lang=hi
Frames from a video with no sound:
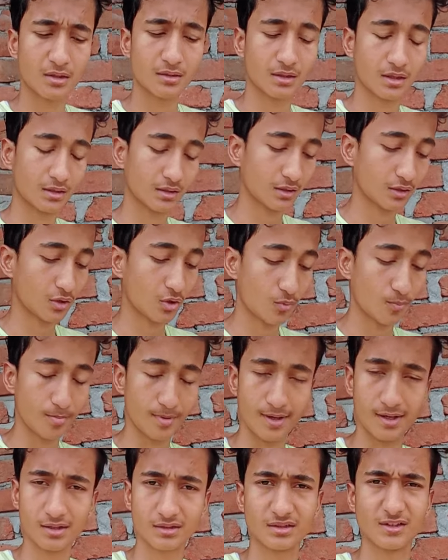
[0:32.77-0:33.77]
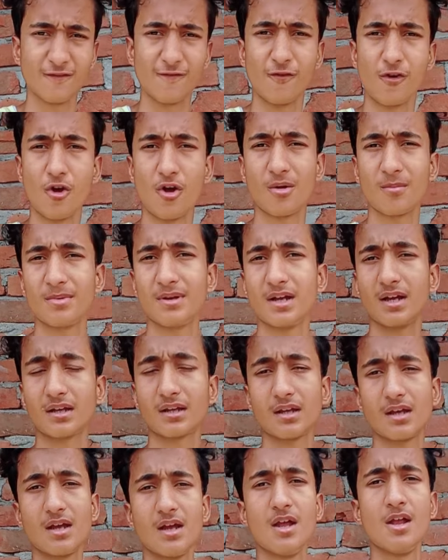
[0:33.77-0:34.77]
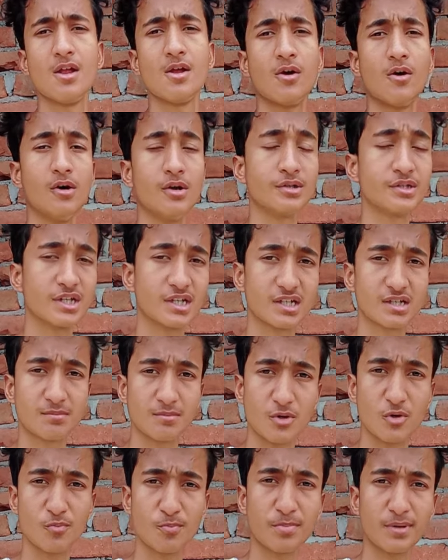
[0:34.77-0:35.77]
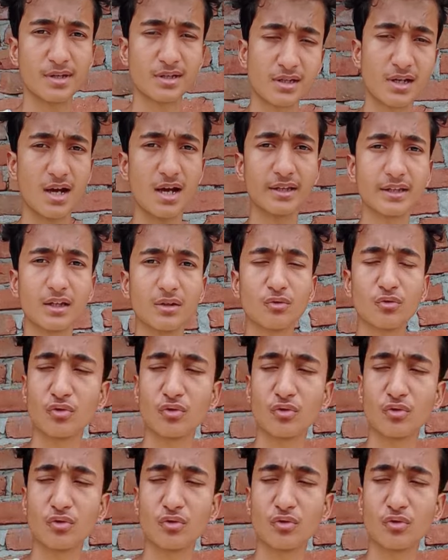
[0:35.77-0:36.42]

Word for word: नाना राव पार्क से ब्लॉग बना के और जस्ट मैं ऊपर का आ गया